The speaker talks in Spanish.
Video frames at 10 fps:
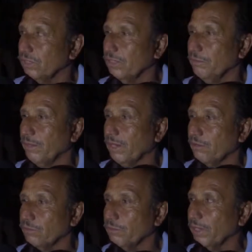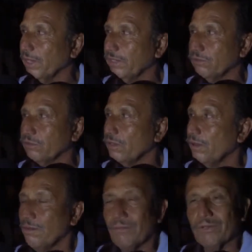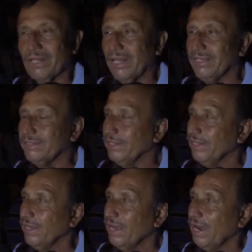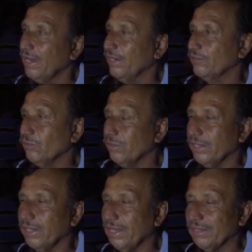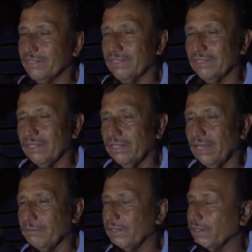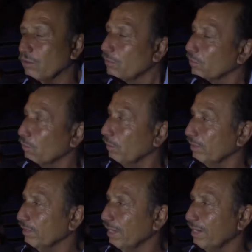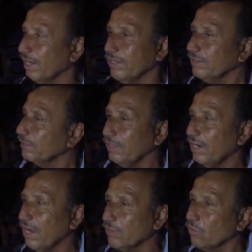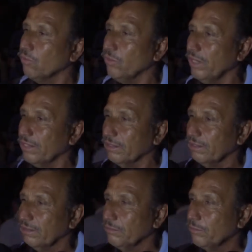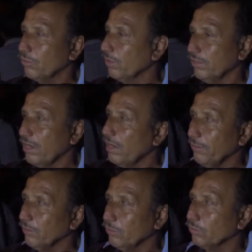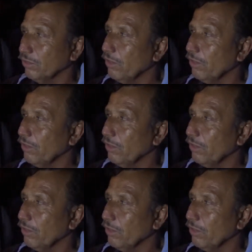no tiene precaución para eso, porque la gente a las obras que hacen y hay veces como no cuesta nada, la gente tira a no cuidar, porque ya ha visto